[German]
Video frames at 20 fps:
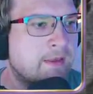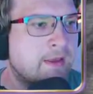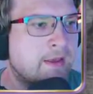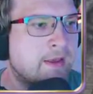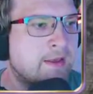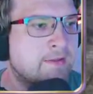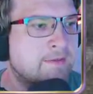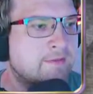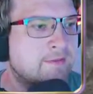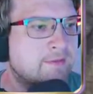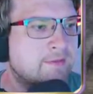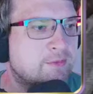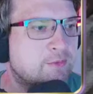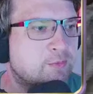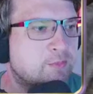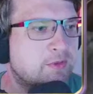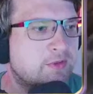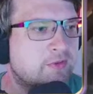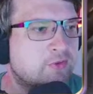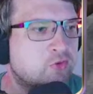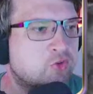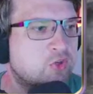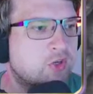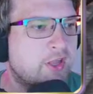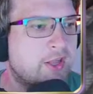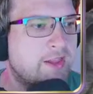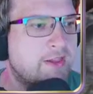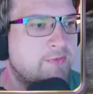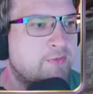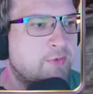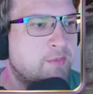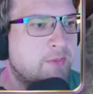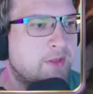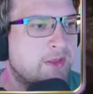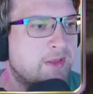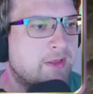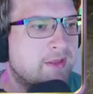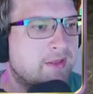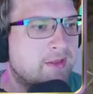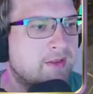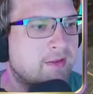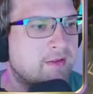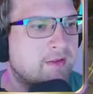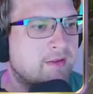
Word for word: Ja, du bist zu so schnell für mich.